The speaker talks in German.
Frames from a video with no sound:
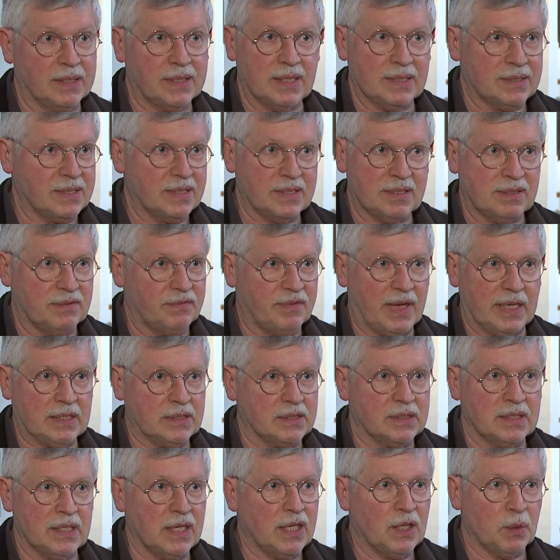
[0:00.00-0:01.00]
er, das ist
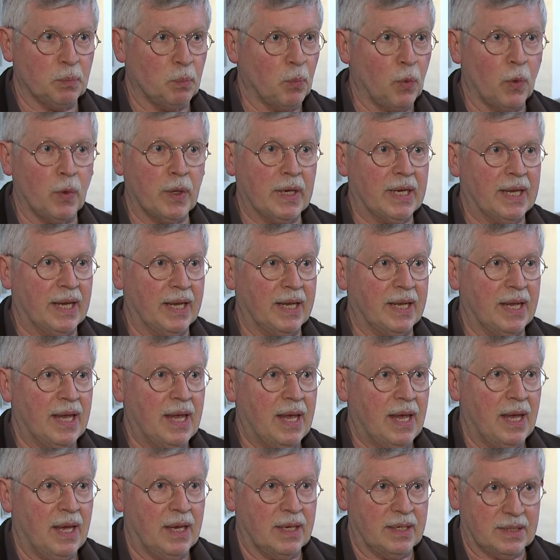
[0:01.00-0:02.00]
fast nicht möglich.
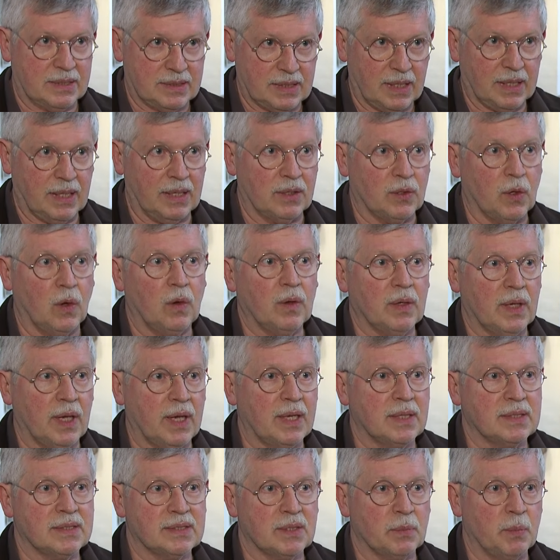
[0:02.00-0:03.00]
Dann sage ich, doch,
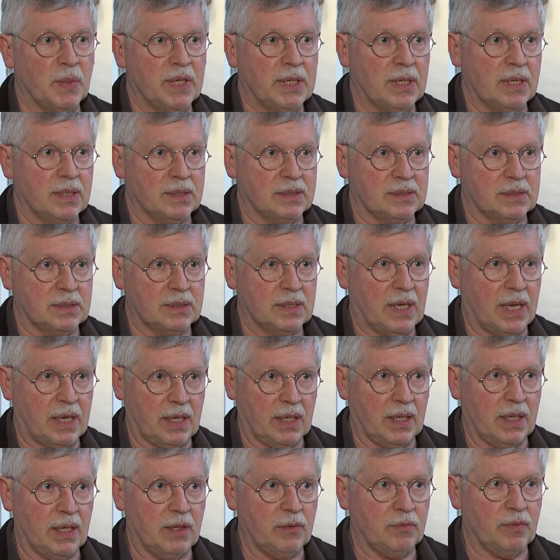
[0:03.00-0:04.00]
gehen Sie mit ins
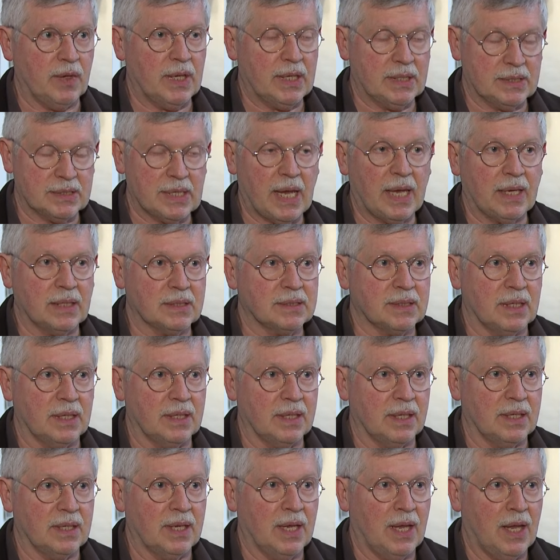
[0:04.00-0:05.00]
Archiv, ich zeige es
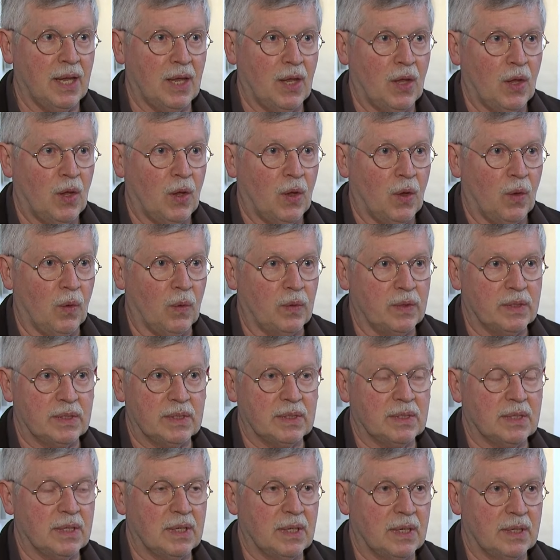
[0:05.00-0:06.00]
Ihnen.
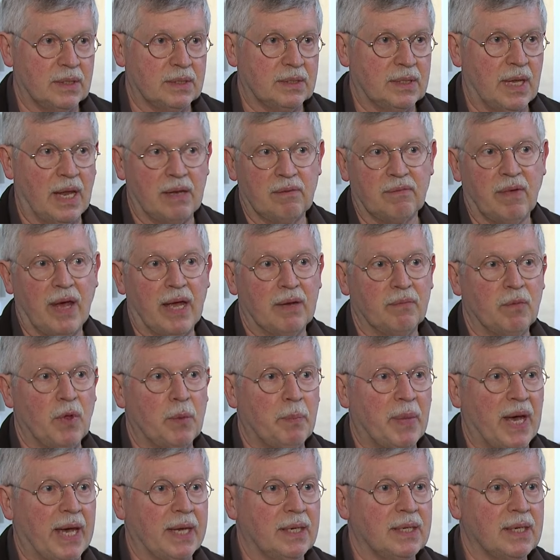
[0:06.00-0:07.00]
Und dann waren wir
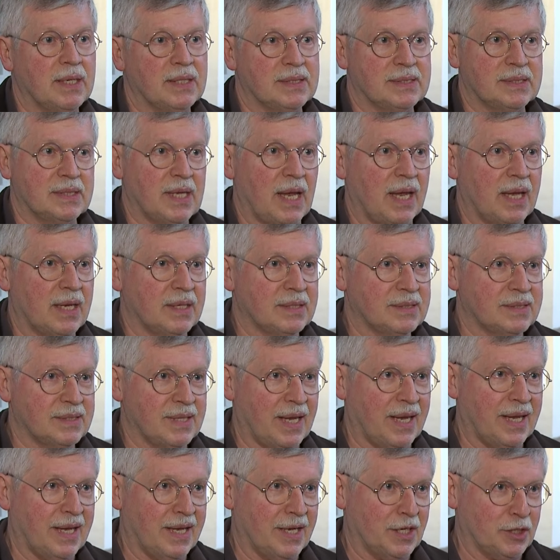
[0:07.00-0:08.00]
beide sehr,
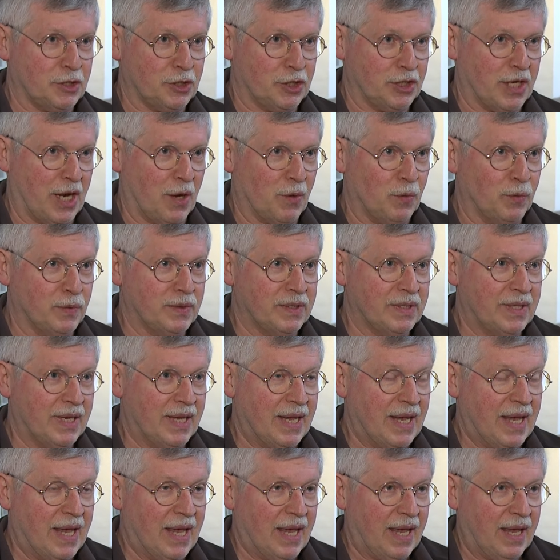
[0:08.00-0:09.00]
sehr erstaunt.
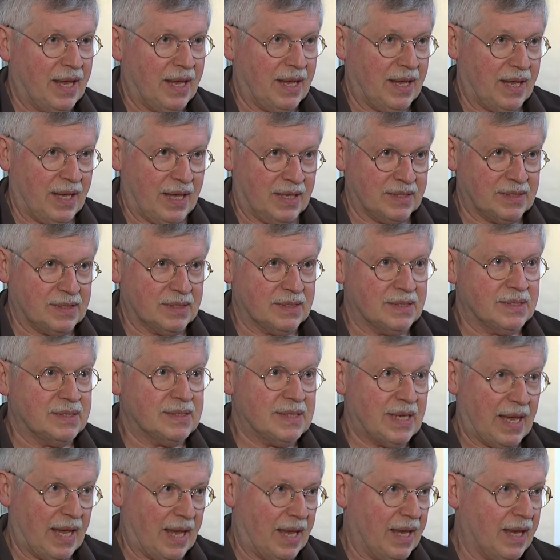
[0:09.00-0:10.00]

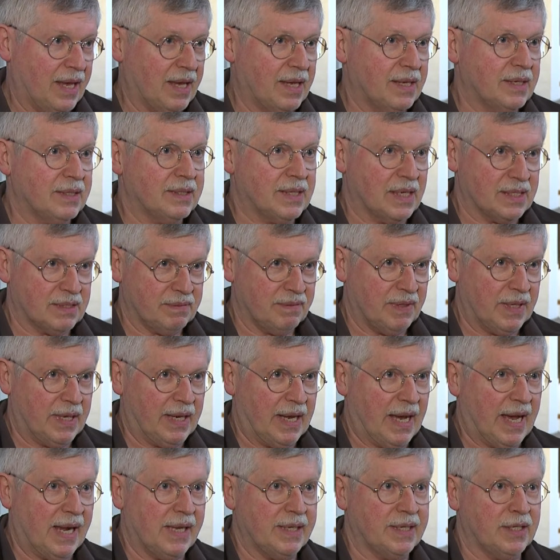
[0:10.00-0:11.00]
Erstens er, dass wir
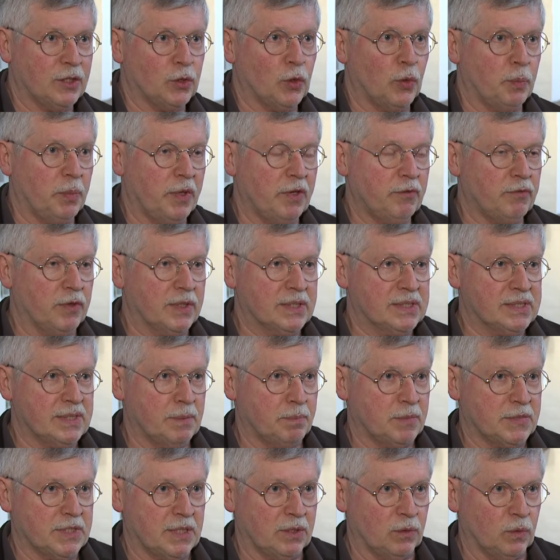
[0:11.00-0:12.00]
eine alte Kopie von
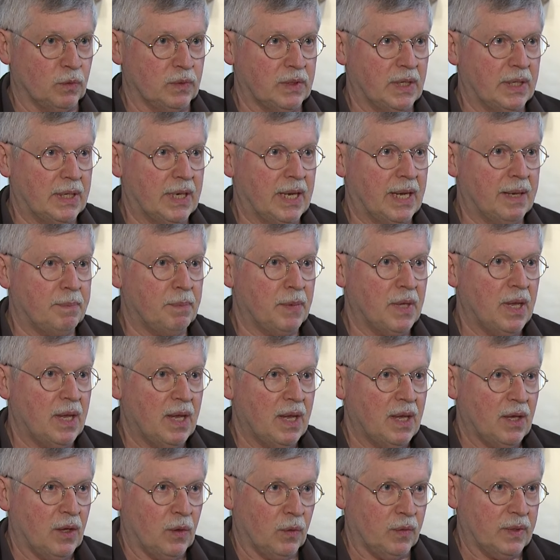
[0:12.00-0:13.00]
1700 haben
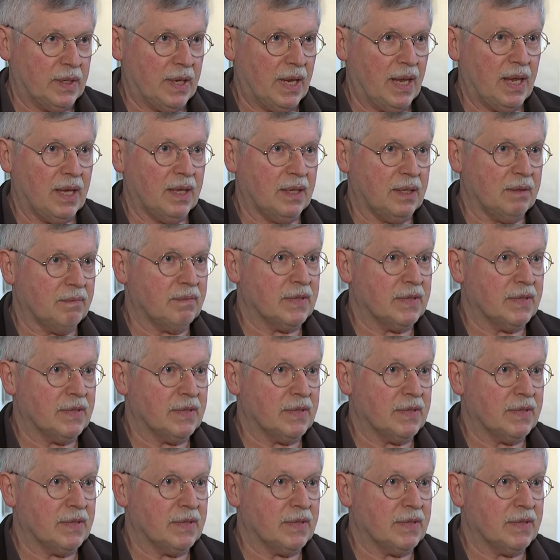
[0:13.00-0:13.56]
und ich,